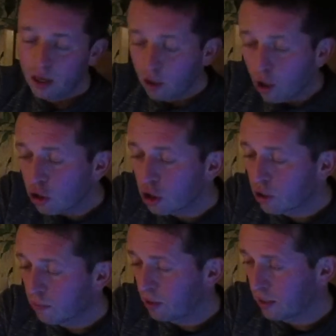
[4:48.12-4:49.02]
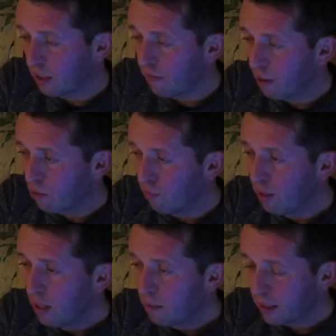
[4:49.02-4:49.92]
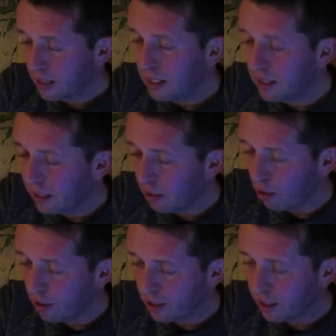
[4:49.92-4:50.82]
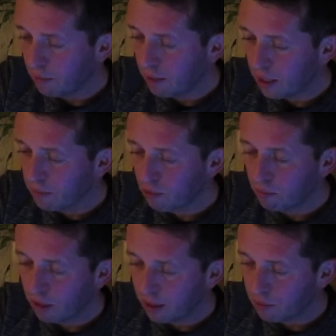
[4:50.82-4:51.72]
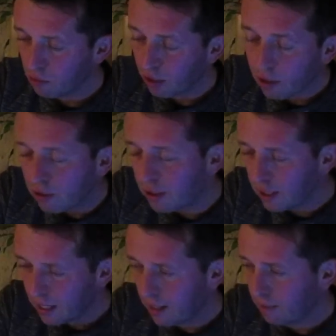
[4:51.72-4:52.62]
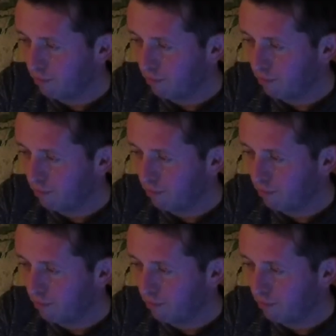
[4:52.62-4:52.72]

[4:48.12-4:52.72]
Gość przez lewaków brazylijskich określany mianem, mianem drugiego Hitlera.